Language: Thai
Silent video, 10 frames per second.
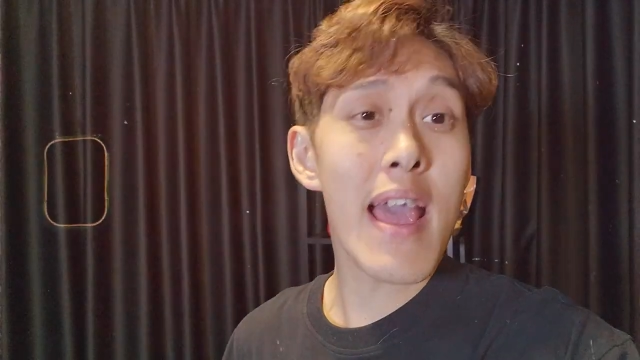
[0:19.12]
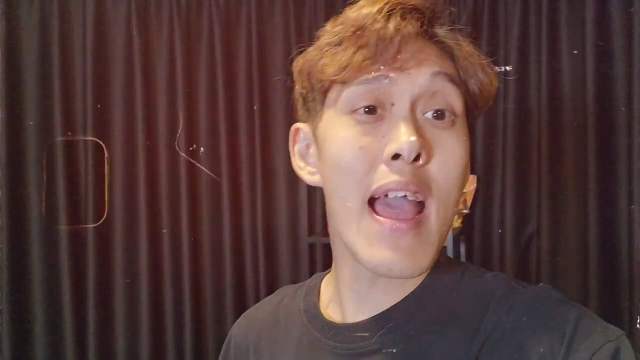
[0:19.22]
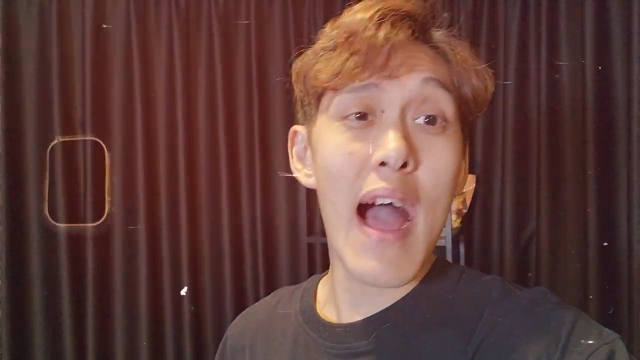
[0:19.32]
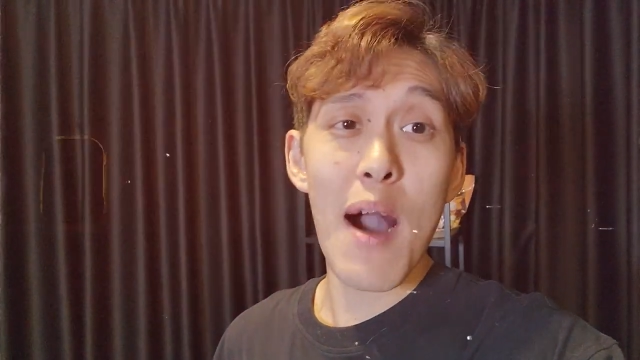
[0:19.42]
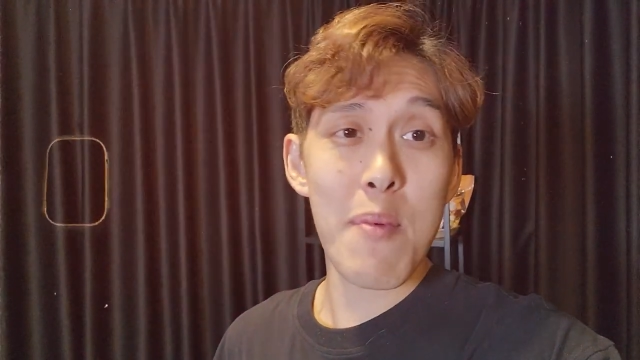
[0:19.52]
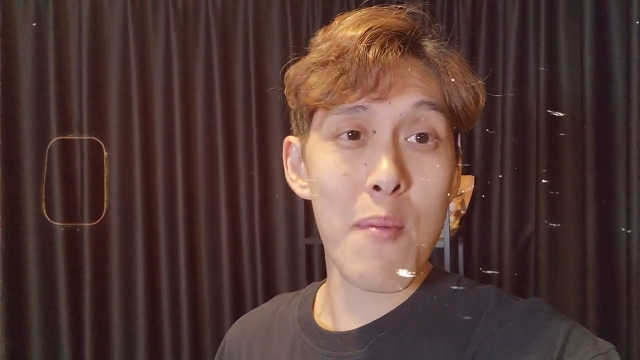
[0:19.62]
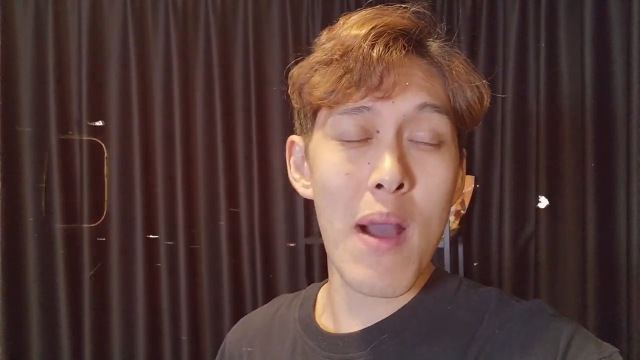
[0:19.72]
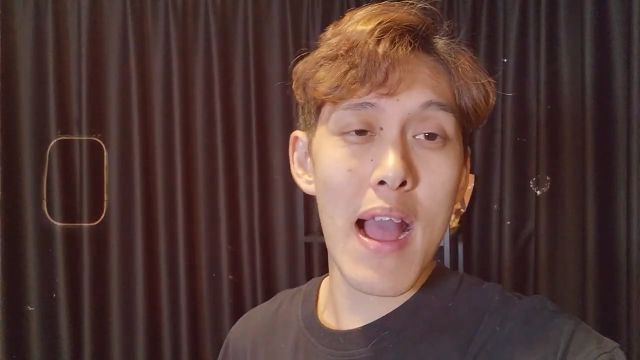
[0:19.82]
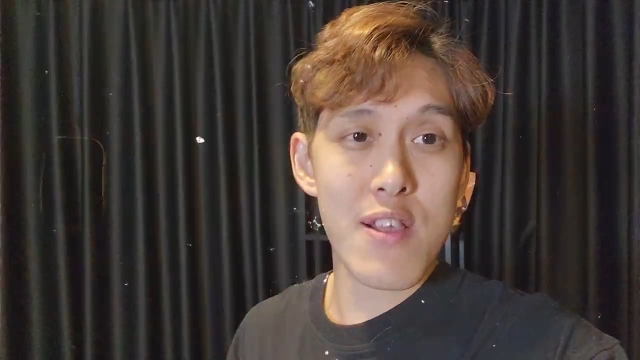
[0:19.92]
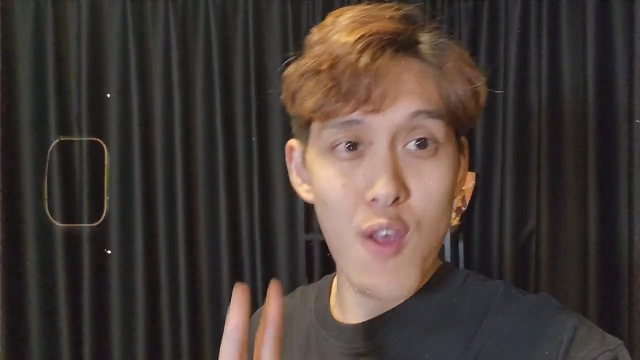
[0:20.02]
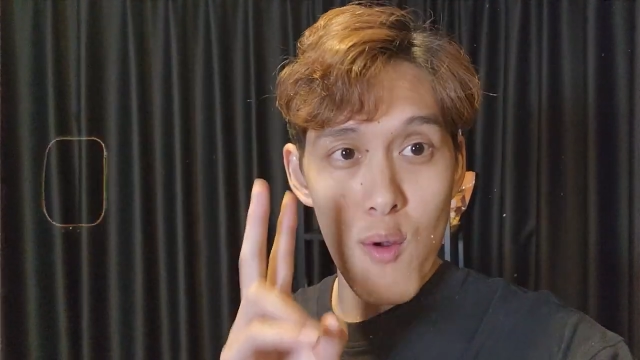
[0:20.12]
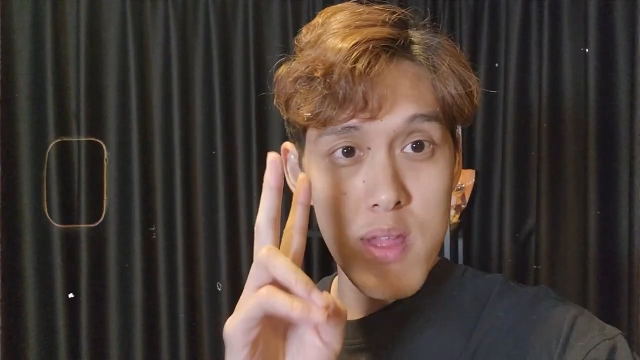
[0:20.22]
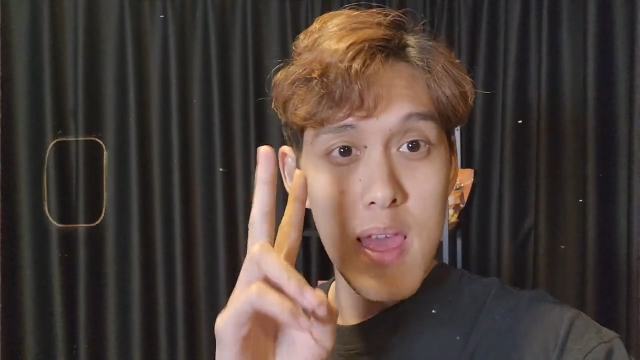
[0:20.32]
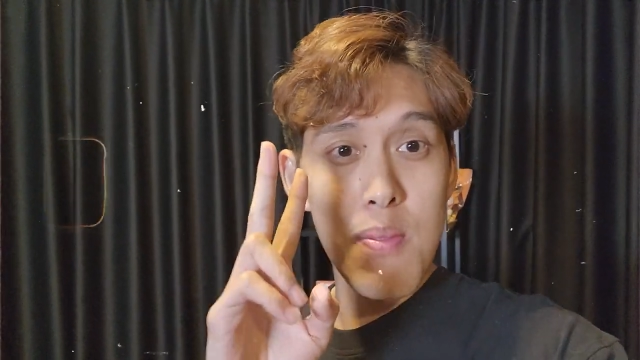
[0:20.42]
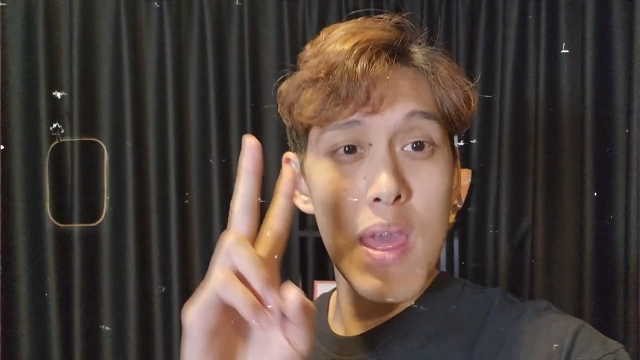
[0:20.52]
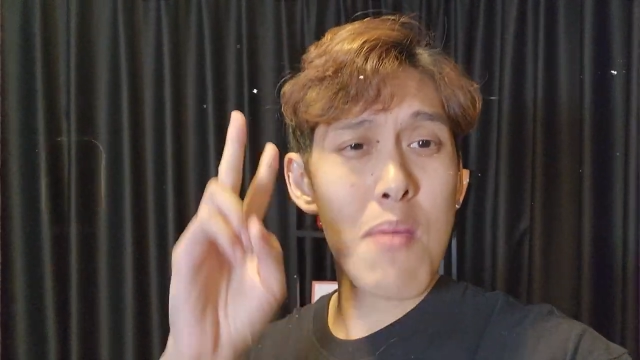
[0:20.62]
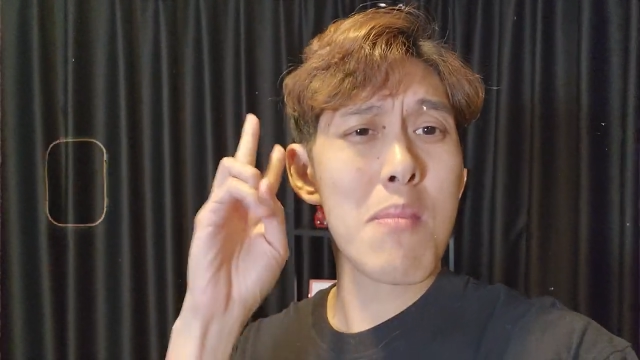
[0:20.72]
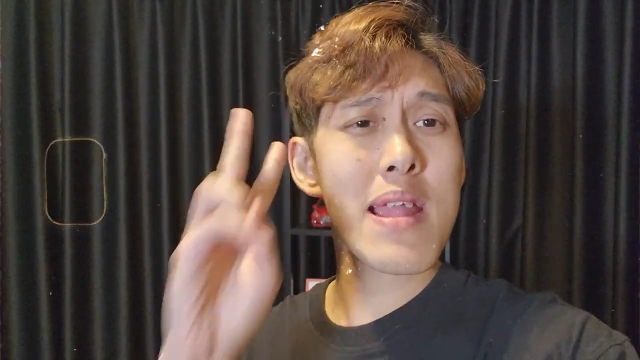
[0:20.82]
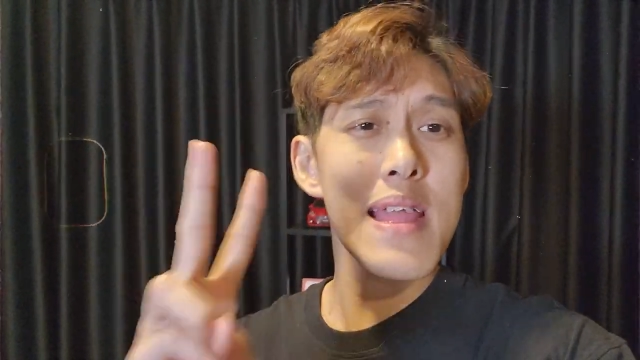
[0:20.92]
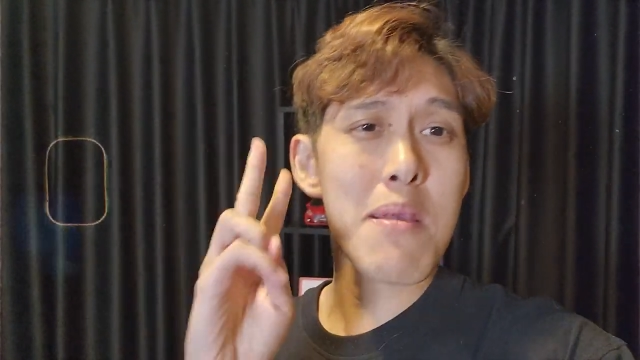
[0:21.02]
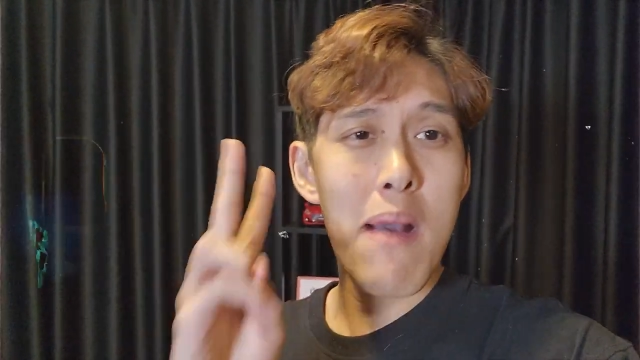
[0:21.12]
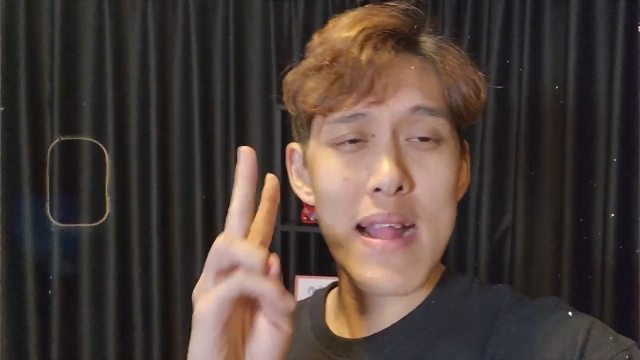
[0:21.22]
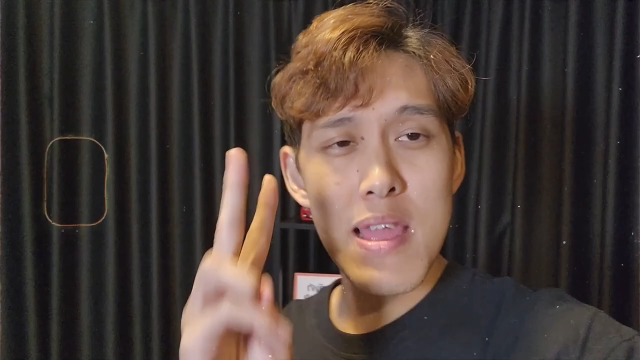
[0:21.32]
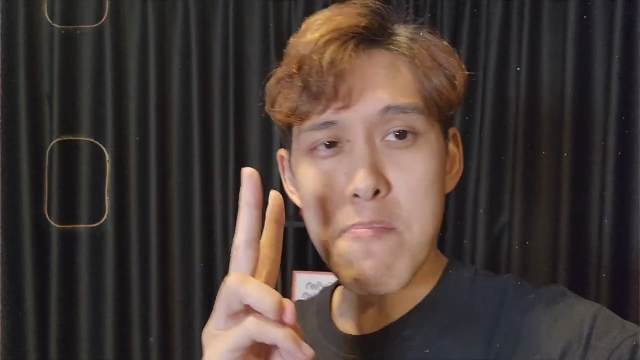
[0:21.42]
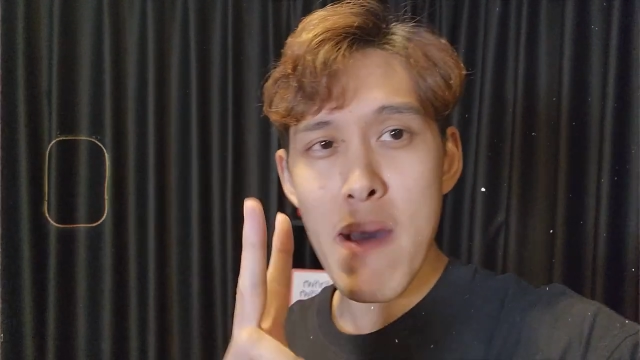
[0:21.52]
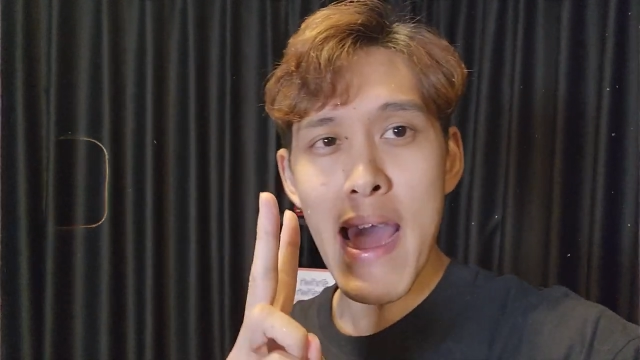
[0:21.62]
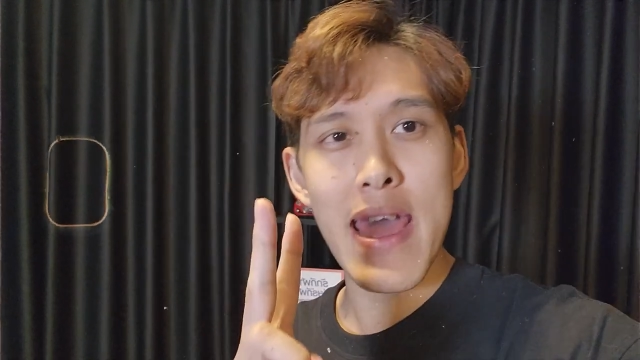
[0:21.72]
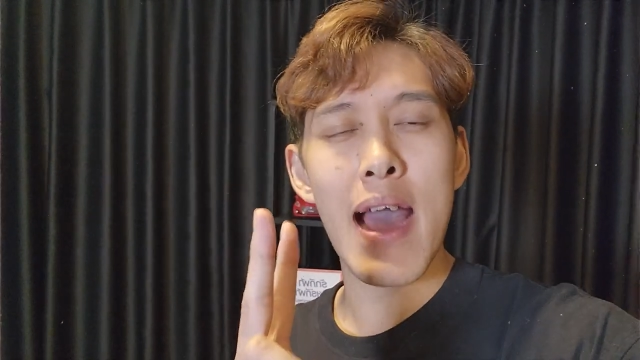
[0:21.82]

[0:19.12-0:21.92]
ยเอาเป็นว่า2ทีมนี้มีที่มาที่ไป